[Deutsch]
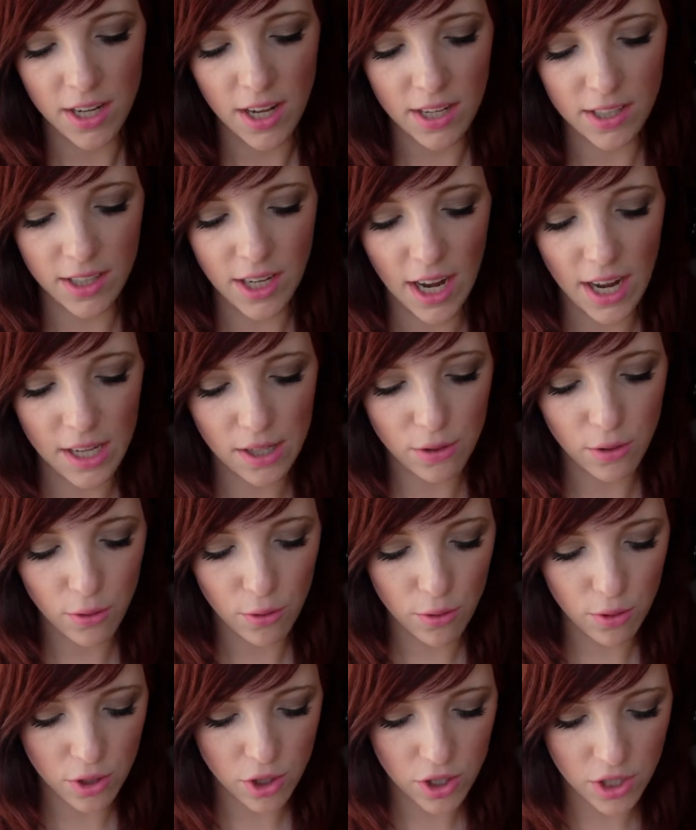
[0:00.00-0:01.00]
Der hat keinen
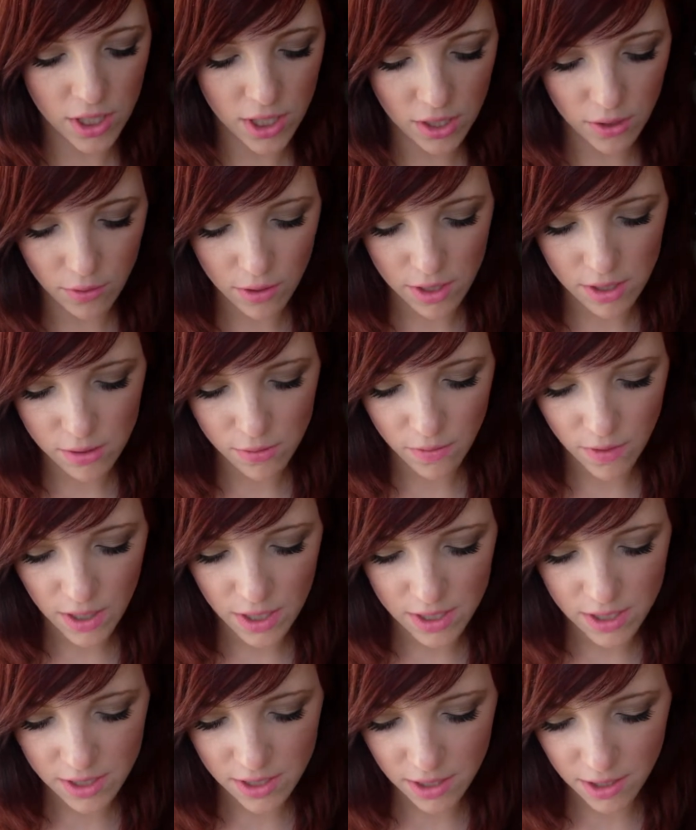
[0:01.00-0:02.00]
Rotstich oder
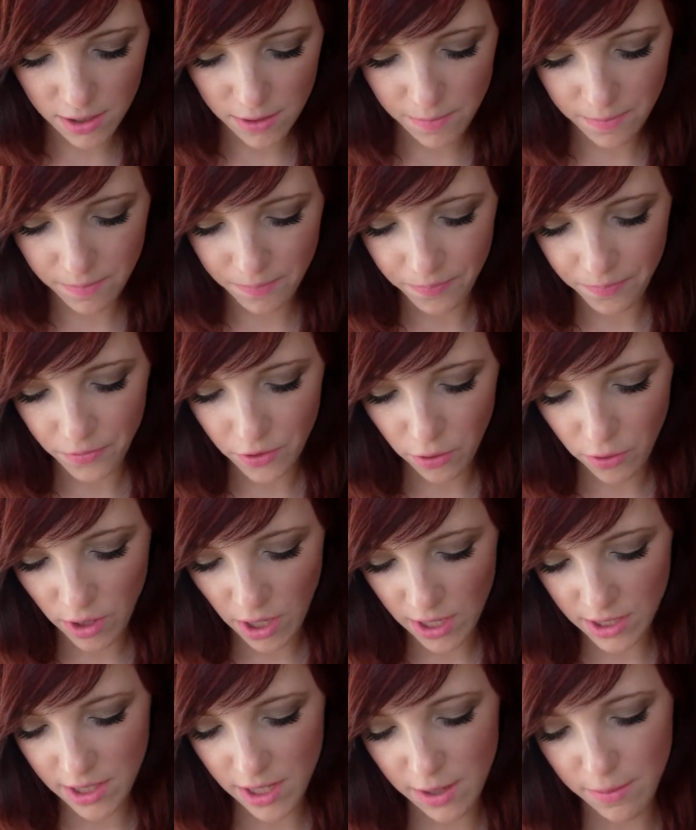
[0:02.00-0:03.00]
sowas ähm,
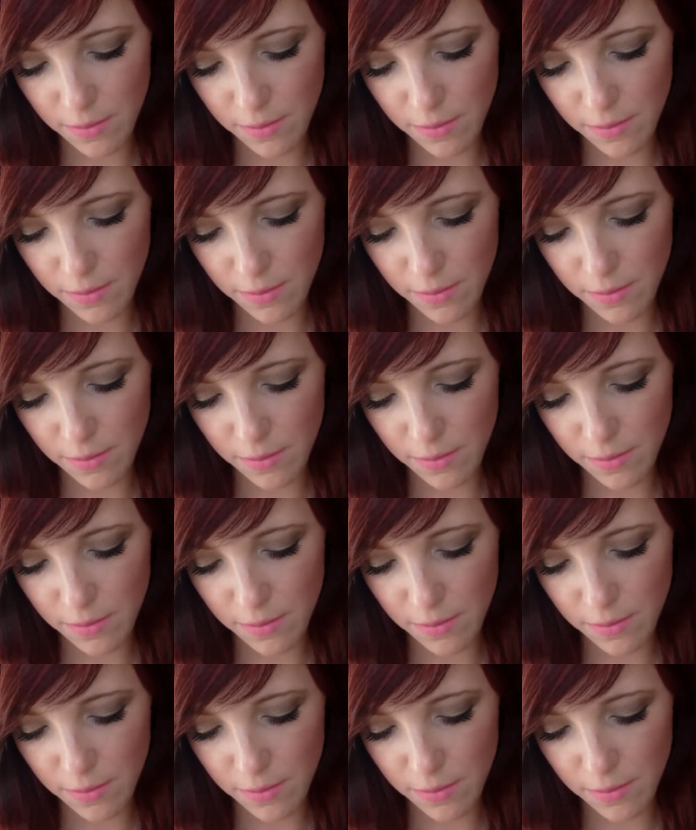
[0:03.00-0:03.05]
und hat